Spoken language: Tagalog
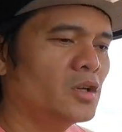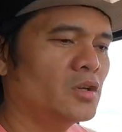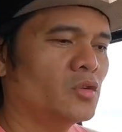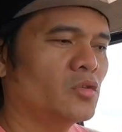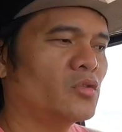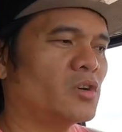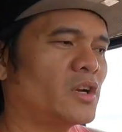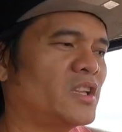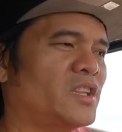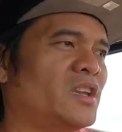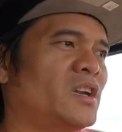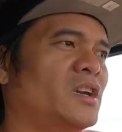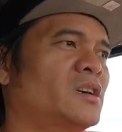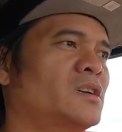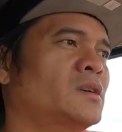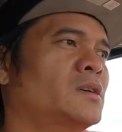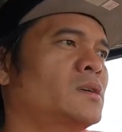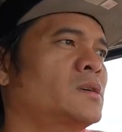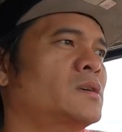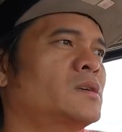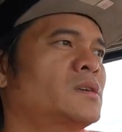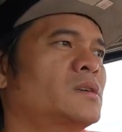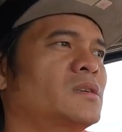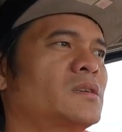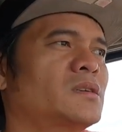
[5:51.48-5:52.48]
yung kanyang
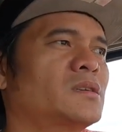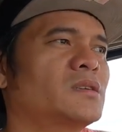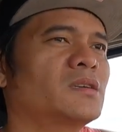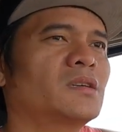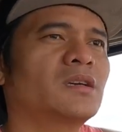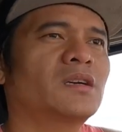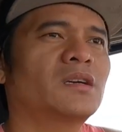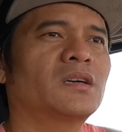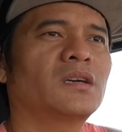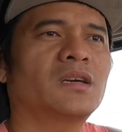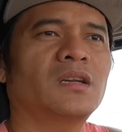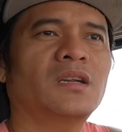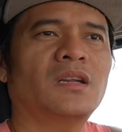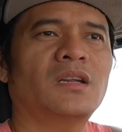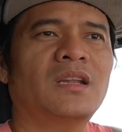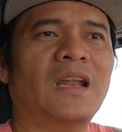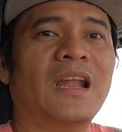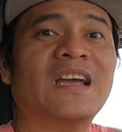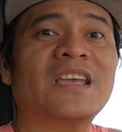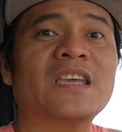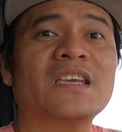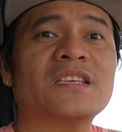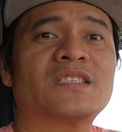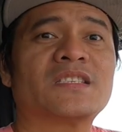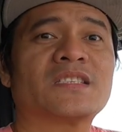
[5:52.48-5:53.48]

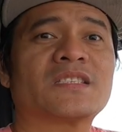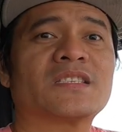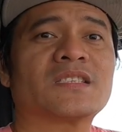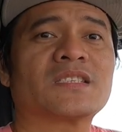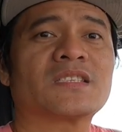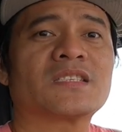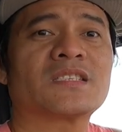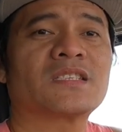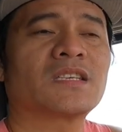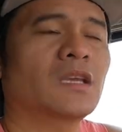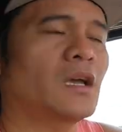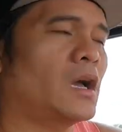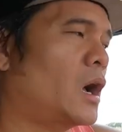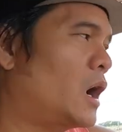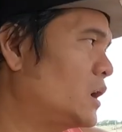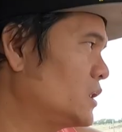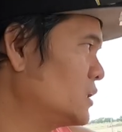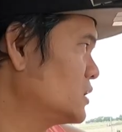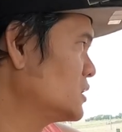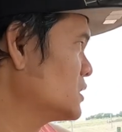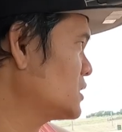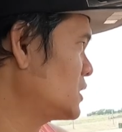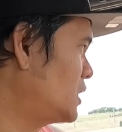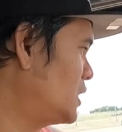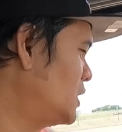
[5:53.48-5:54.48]
langis
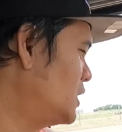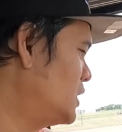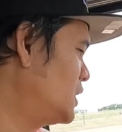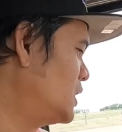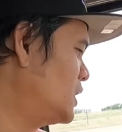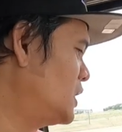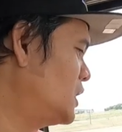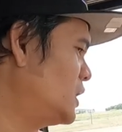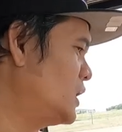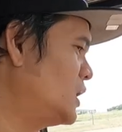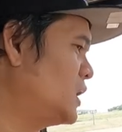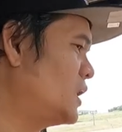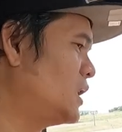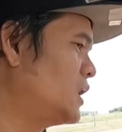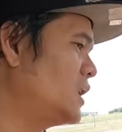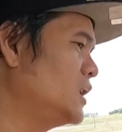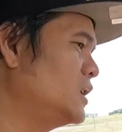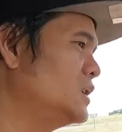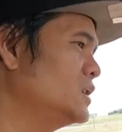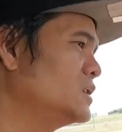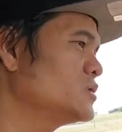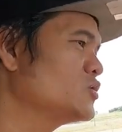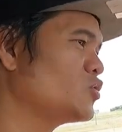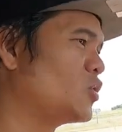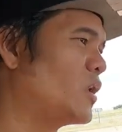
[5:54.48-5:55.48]
at uh,
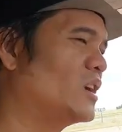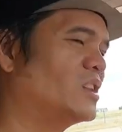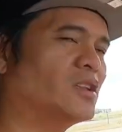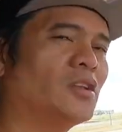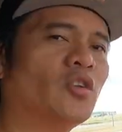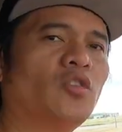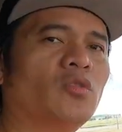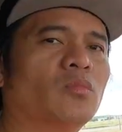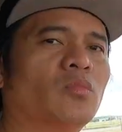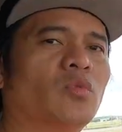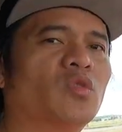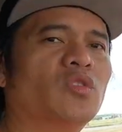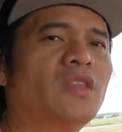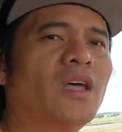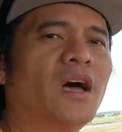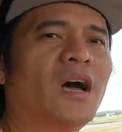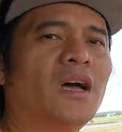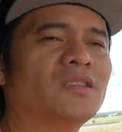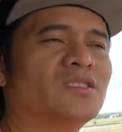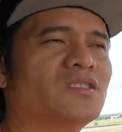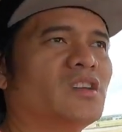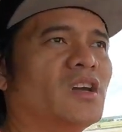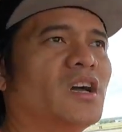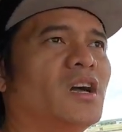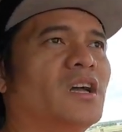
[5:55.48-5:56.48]
ah, sukatin ko
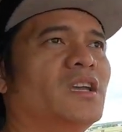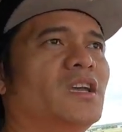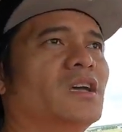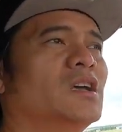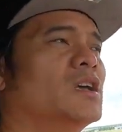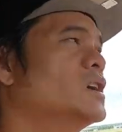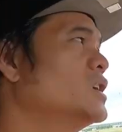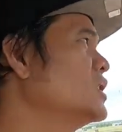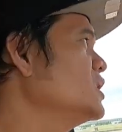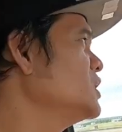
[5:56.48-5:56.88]
muna at saka